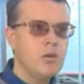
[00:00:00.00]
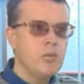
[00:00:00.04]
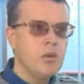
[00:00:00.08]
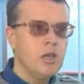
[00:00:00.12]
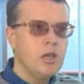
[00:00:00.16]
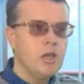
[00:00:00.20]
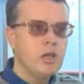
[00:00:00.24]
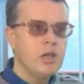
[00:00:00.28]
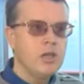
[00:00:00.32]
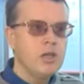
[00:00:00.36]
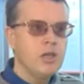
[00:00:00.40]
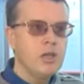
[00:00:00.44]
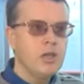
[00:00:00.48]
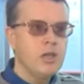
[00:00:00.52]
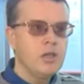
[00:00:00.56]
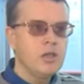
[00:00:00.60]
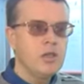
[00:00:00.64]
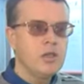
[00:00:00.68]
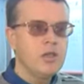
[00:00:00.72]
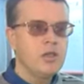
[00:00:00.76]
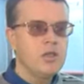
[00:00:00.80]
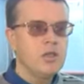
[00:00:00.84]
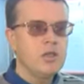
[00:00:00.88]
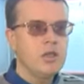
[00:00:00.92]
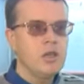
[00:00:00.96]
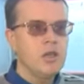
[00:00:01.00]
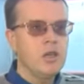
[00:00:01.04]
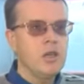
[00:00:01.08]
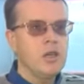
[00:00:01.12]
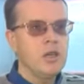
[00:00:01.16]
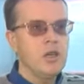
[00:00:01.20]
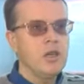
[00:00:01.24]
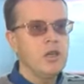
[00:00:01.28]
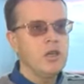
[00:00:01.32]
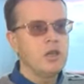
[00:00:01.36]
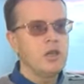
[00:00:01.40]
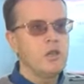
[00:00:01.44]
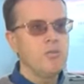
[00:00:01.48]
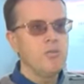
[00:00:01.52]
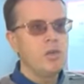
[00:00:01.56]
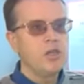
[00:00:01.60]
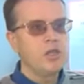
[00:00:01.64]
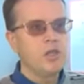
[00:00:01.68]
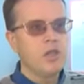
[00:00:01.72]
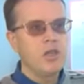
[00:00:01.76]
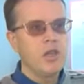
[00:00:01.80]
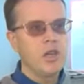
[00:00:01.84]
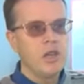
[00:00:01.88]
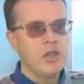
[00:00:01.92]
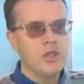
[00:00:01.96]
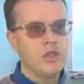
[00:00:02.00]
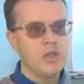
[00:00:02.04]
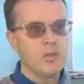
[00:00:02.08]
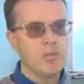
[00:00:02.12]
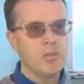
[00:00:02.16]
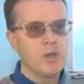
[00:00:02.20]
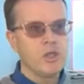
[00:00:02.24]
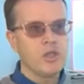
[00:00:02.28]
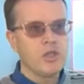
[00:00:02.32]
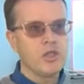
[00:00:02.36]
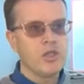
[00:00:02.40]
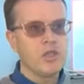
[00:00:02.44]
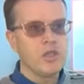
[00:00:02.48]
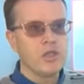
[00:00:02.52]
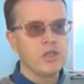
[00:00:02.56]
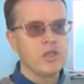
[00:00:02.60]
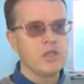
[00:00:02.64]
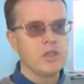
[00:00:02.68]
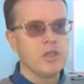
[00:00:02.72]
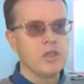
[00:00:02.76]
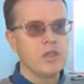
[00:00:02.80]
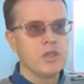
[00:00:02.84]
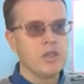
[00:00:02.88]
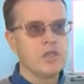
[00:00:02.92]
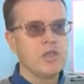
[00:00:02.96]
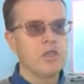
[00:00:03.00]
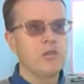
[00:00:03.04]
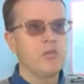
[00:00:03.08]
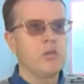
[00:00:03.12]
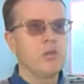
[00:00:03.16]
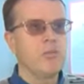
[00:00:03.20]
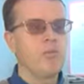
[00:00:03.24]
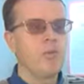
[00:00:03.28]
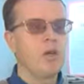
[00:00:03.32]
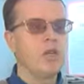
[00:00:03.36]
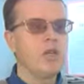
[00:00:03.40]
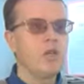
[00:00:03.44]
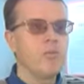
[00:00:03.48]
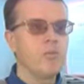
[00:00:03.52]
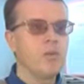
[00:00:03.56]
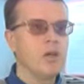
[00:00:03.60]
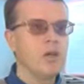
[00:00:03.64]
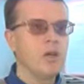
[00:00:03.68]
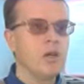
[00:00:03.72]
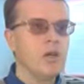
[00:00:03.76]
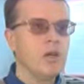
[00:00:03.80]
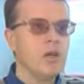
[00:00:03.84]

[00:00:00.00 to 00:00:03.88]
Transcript: благодарности, и материальные поощрения. Даже вот премия